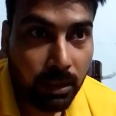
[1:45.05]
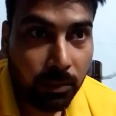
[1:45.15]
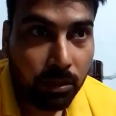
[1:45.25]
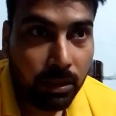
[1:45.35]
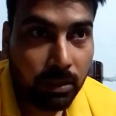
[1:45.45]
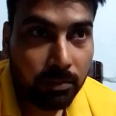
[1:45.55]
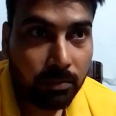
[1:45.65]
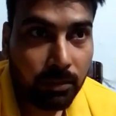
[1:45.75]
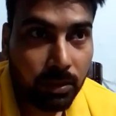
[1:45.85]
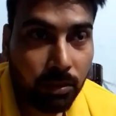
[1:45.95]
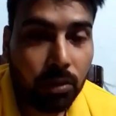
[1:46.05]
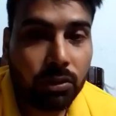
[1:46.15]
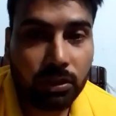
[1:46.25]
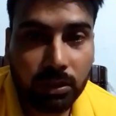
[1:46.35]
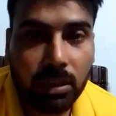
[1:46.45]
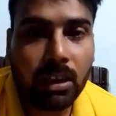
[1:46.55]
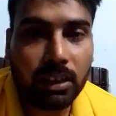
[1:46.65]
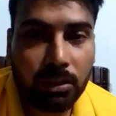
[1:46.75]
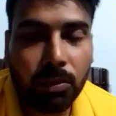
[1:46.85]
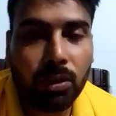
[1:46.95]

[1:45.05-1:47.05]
क्या बोलते हैं कॉस्ट रिलेटेड